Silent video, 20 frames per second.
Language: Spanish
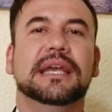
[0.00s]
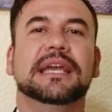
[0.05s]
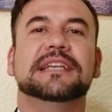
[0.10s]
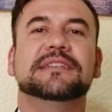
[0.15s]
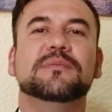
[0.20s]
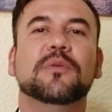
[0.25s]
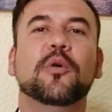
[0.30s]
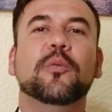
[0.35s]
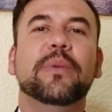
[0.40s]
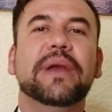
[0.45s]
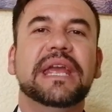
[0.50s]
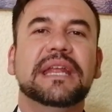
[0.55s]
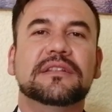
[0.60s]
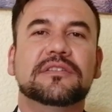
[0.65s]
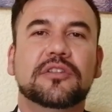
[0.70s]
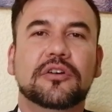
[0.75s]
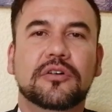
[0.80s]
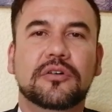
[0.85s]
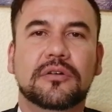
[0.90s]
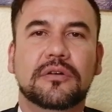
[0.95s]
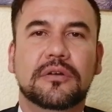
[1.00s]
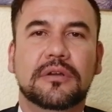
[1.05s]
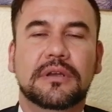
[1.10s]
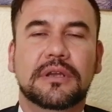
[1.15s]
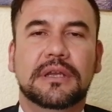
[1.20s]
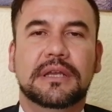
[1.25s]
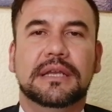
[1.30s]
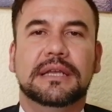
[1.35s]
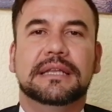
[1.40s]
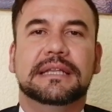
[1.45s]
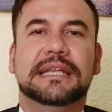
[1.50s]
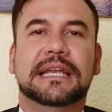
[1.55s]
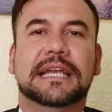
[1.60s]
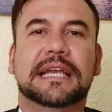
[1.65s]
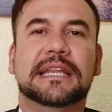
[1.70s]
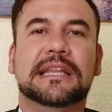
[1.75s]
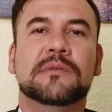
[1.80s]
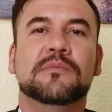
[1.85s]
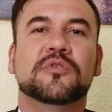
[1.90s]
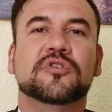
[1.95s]
Es momento de
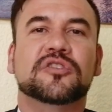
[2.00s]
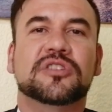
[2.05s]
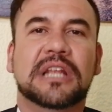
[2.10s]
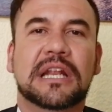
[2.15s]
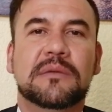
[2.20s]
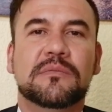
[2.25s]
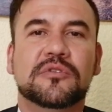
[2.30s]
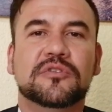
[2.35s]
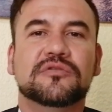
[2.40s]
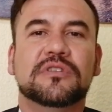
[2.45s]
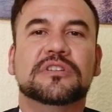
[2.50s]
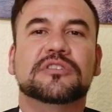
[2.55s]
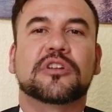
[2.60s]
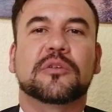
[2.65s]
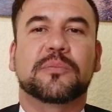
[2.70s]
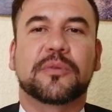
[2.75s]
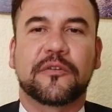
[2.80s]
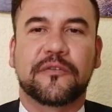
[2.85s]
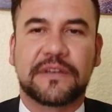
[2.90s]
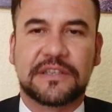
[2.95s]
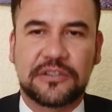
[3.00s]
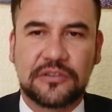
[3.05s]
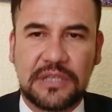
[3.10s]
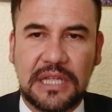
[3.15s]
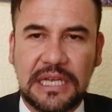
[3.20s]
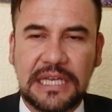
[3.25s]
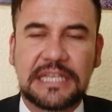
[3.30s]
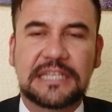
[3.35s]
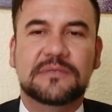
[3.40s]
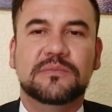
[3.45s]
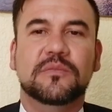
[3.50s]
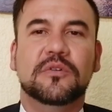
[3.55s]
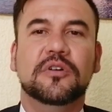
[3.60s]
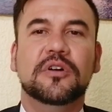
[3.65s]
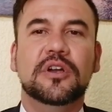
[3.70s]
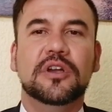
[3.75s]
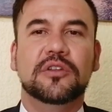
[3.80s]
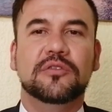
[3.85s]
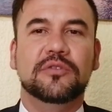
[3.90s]
que demostremos nuestro profesionalismo,